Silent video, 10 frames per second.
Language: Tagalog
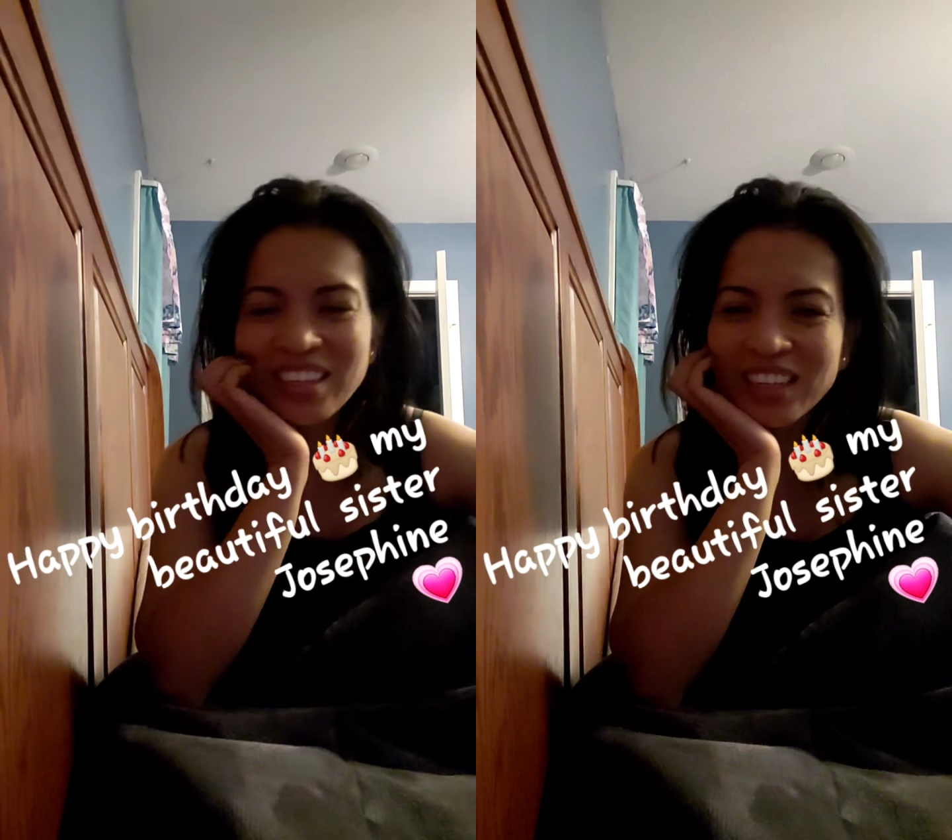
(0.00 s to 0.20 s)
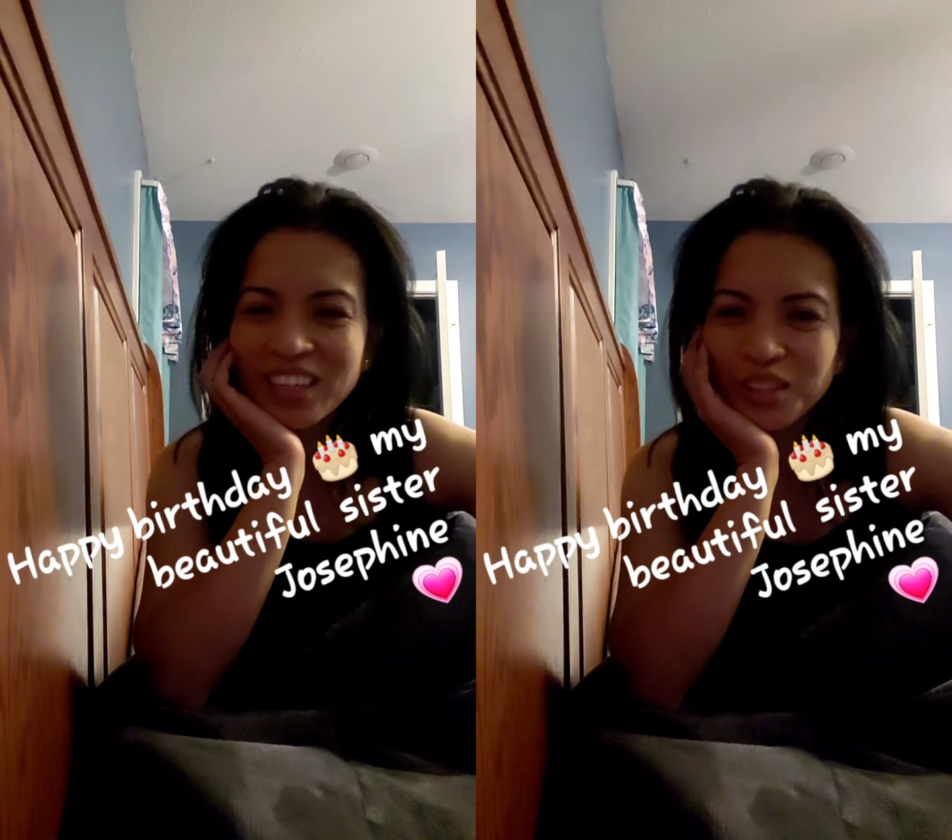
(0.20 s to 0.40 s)

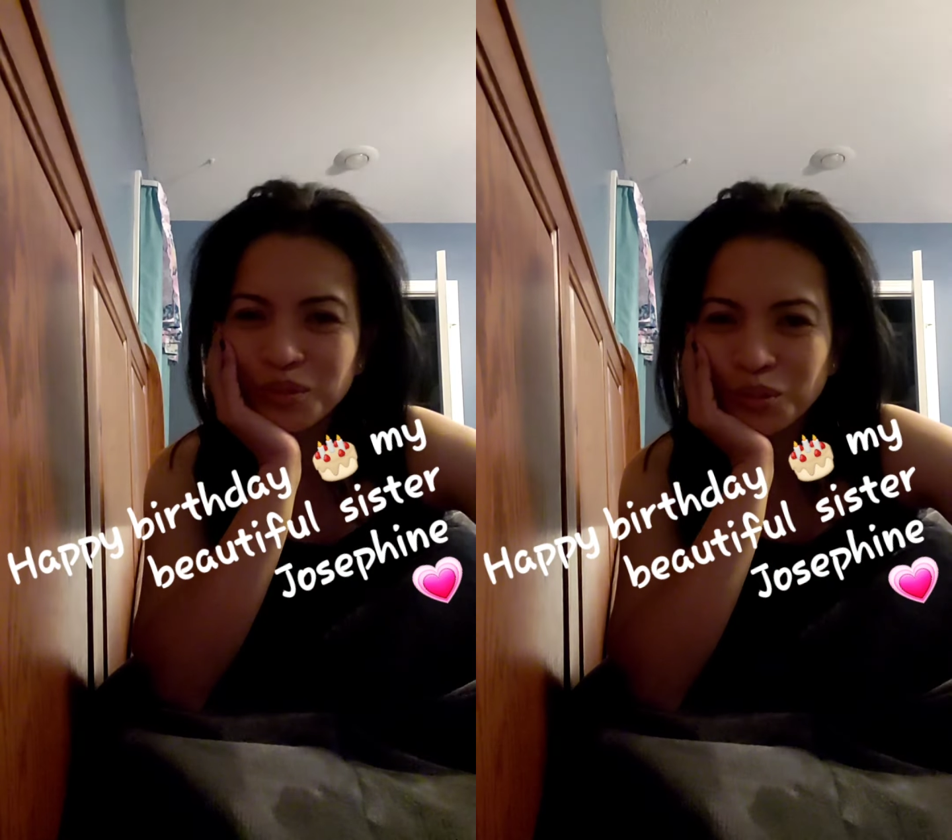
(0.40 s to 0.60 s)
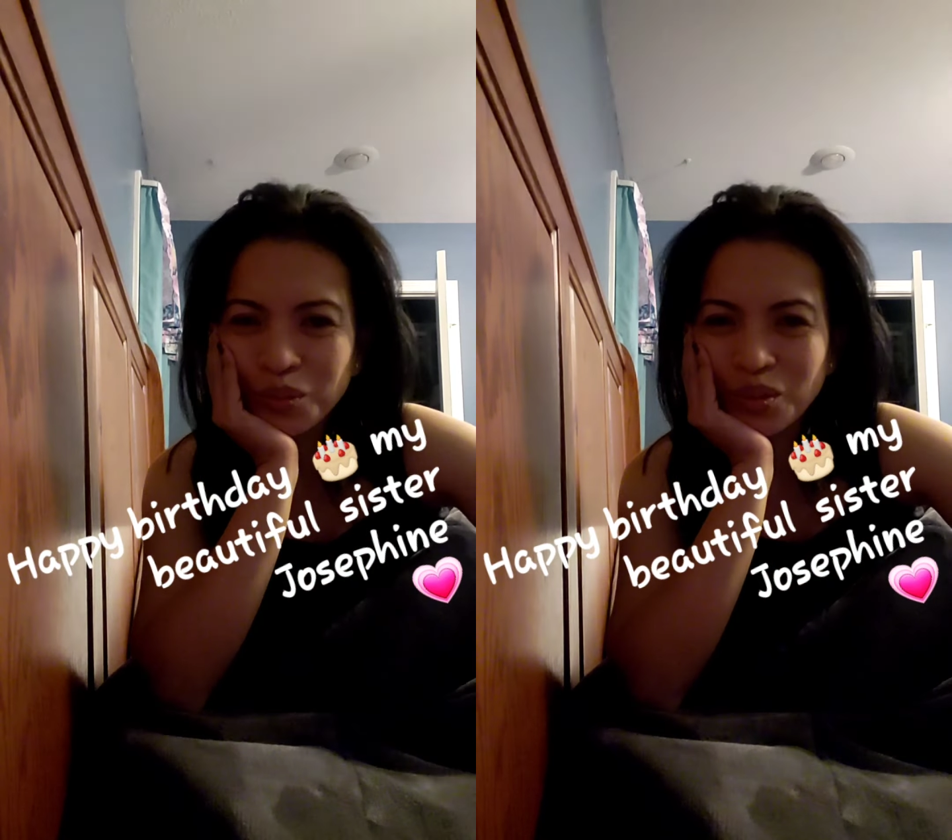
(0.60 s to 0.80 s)
Kaya
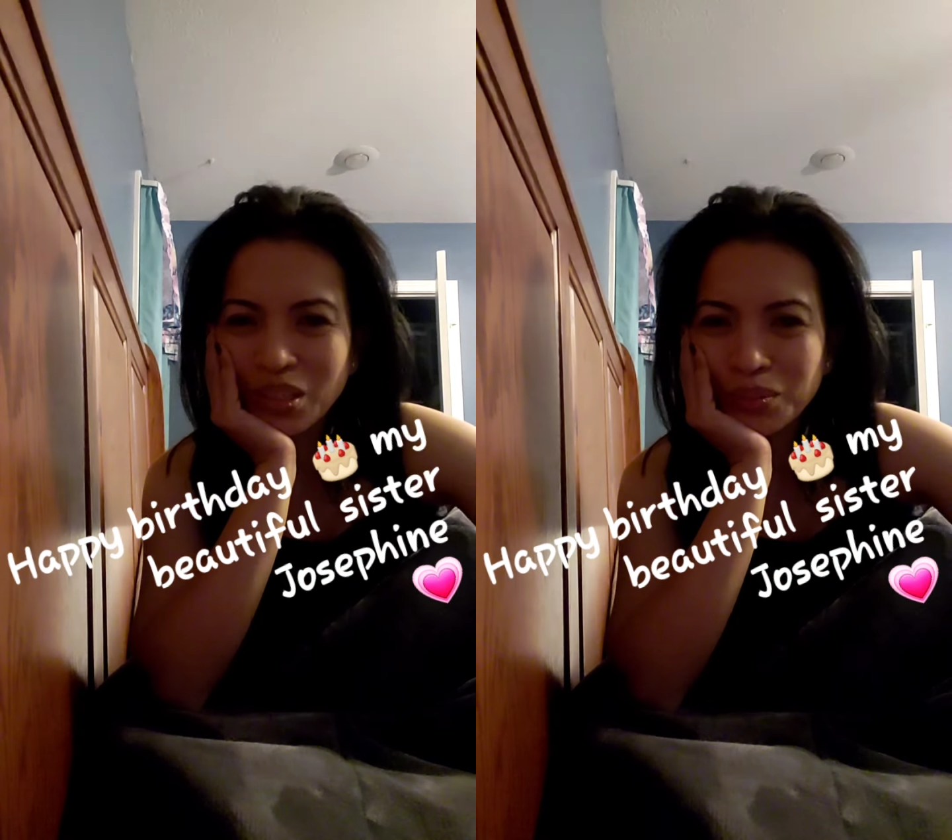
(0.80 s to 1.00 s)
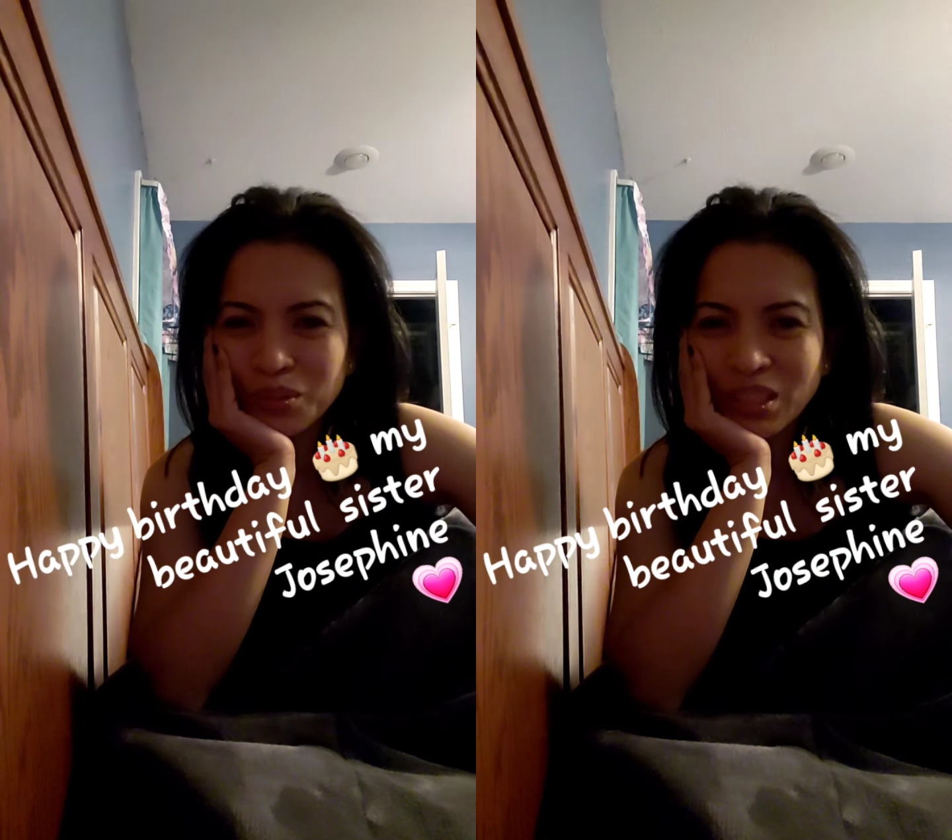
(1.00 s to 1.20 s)
nandun ko
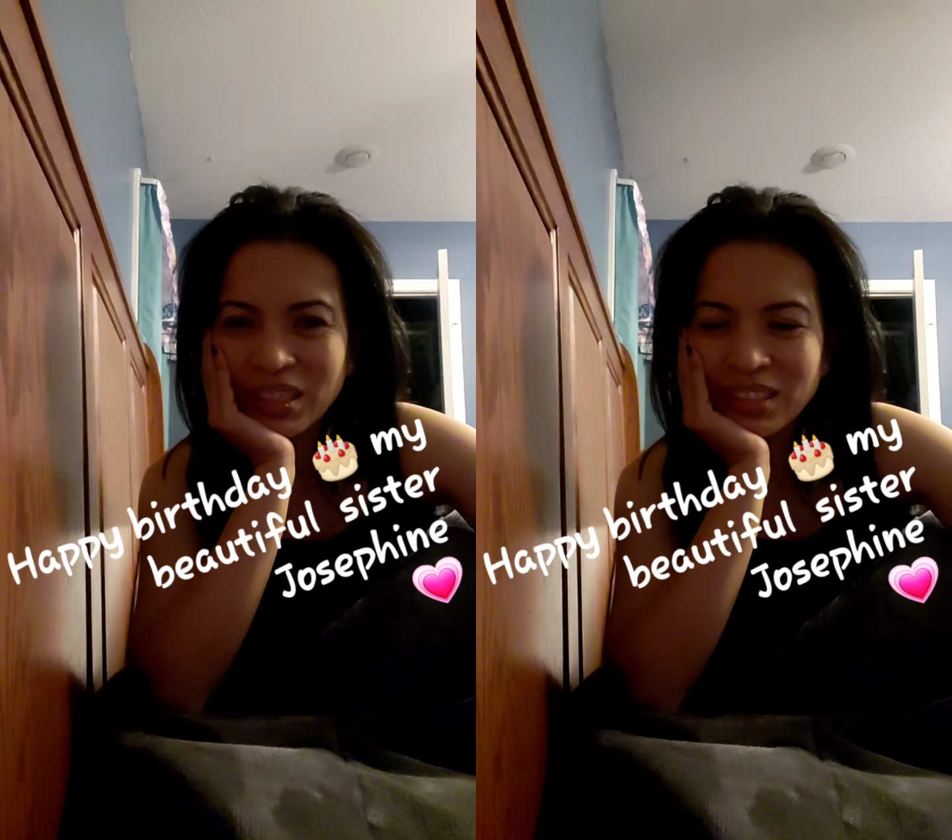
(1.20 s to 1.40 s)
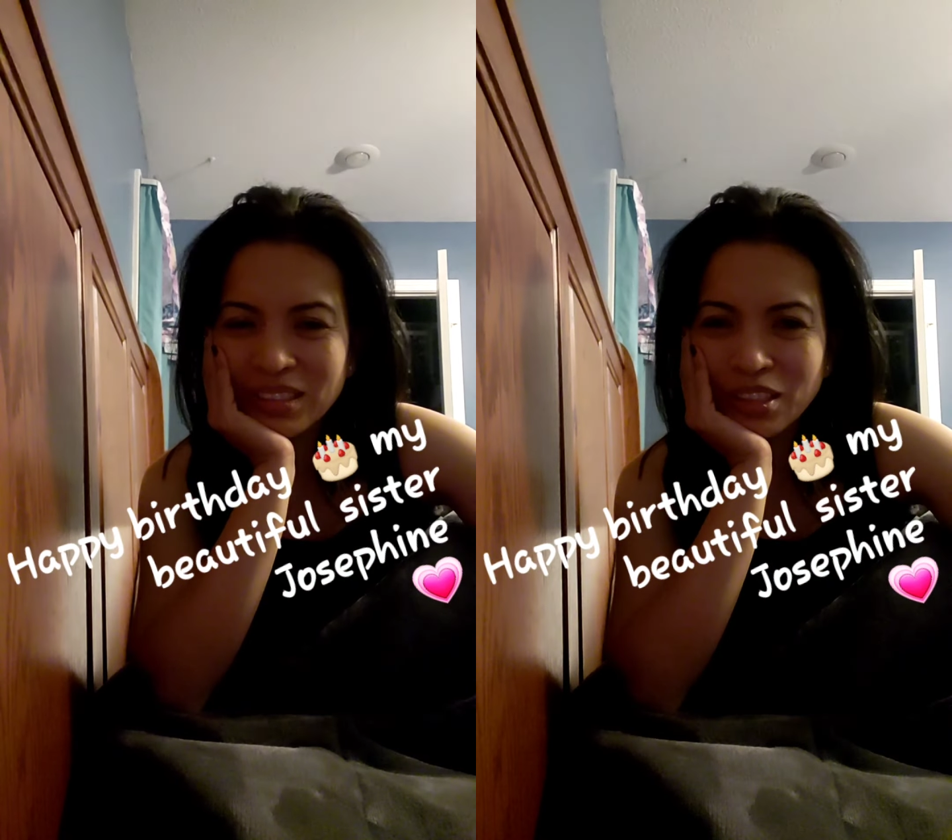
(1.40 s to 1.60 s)
na yung mga